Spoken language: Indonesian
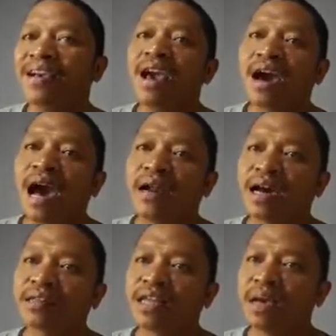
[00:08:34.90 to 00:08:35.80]
karena
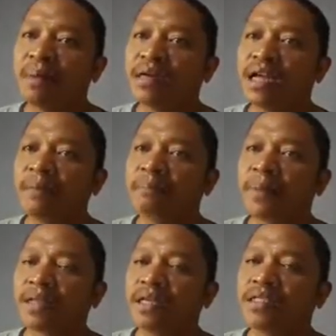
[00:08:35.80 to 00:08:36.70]
ketajaman dari
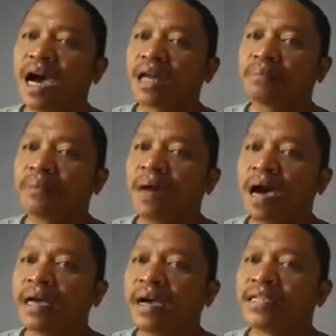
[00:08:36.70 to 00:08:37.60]
plat ini sangat
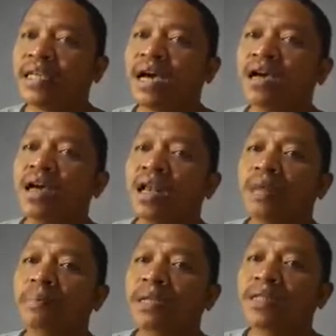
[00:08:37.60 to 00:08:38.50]
berbahaya guys ya
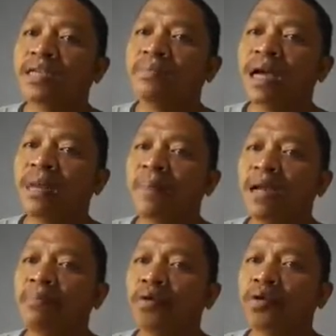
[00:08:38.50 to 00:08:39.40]
lebih tajam
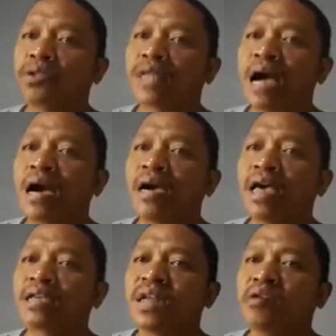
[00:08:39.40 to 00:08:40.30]
daripada mulut tetangga
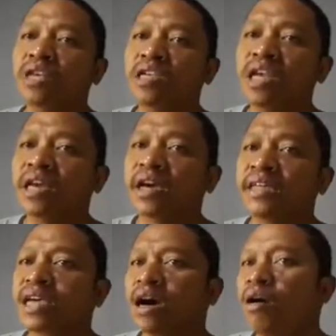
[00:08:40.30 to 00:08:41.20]
yang selalu nyinyir ya
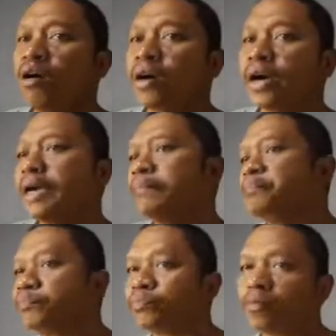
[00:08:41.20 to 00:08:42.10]
guys ya oke
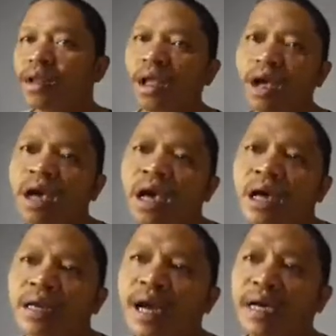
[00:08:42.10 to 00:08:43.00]

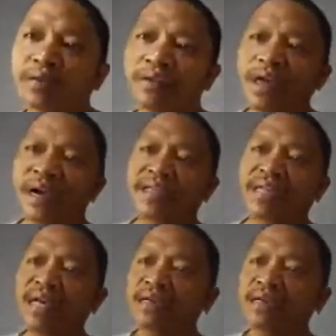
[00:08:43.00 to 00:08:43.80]
Nah, itu dia guys ya.